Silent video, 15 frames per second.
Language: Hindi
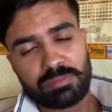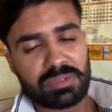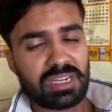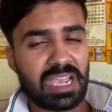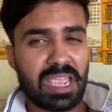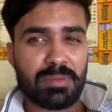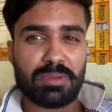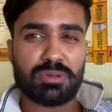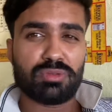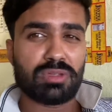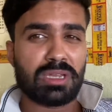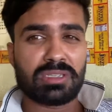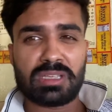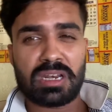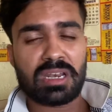टाइम
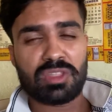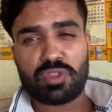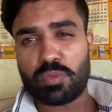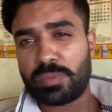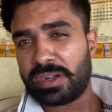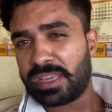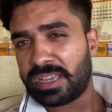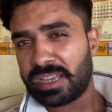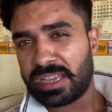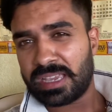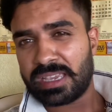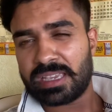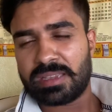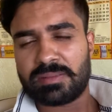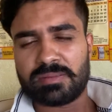अनुसार चलना तो पड़ेगा
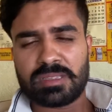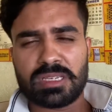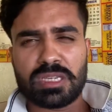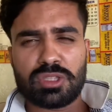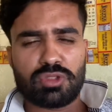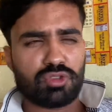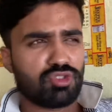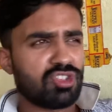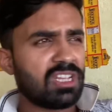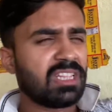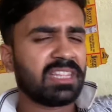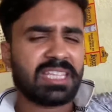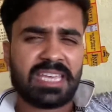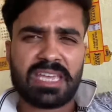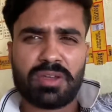ही
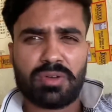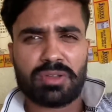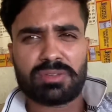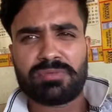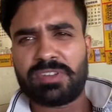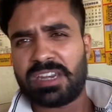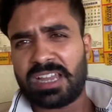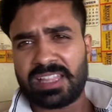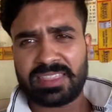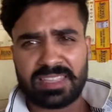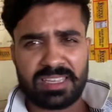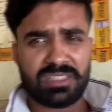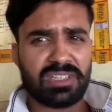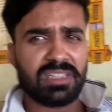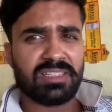चलते हैं और फिर आते
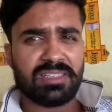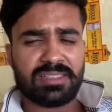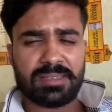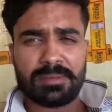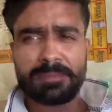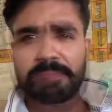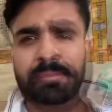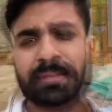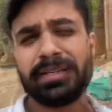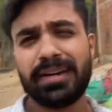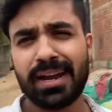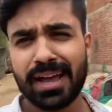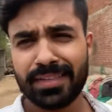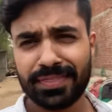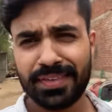हैं जल्दी से अभी बज
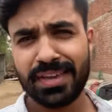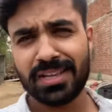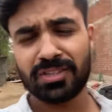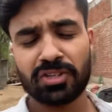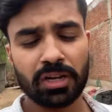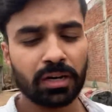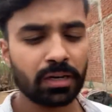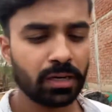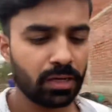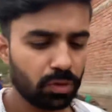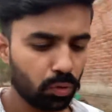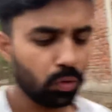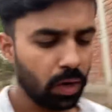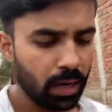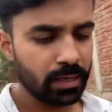रहा है तीन चल रहे हैं
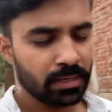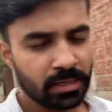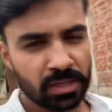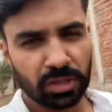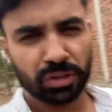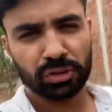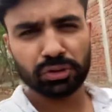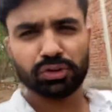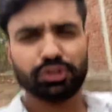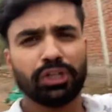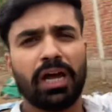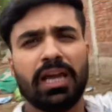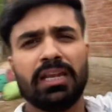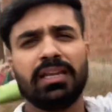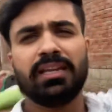दुकान
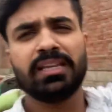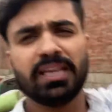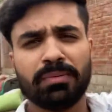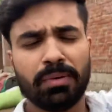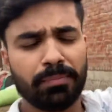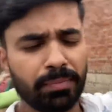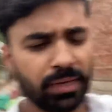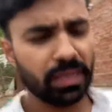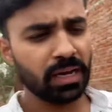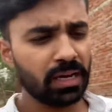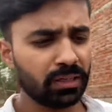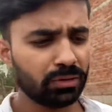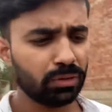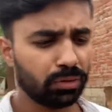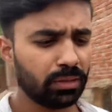चाय ले लिए मम्मी के
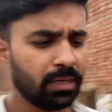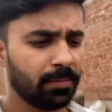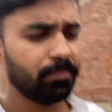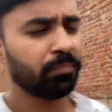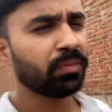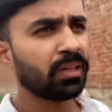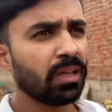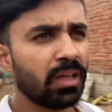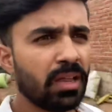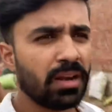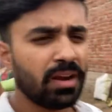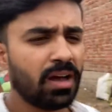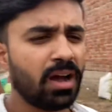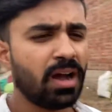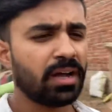हाथों से
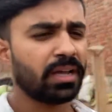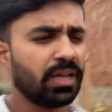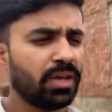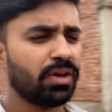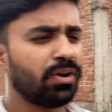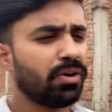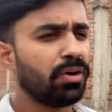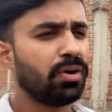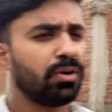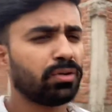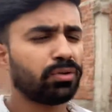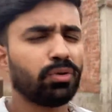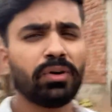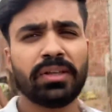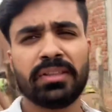नहा के और
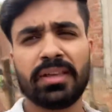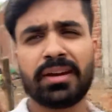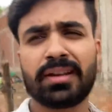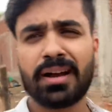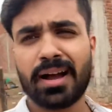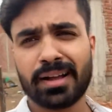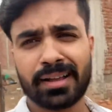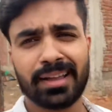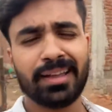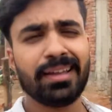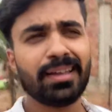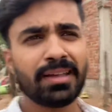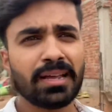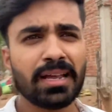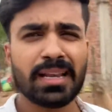थोड़ी देर खा के
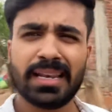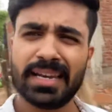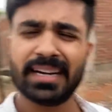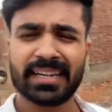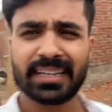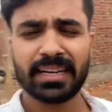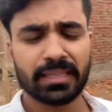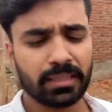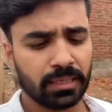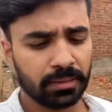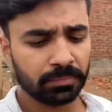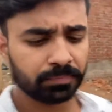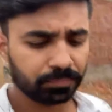लेट गए थे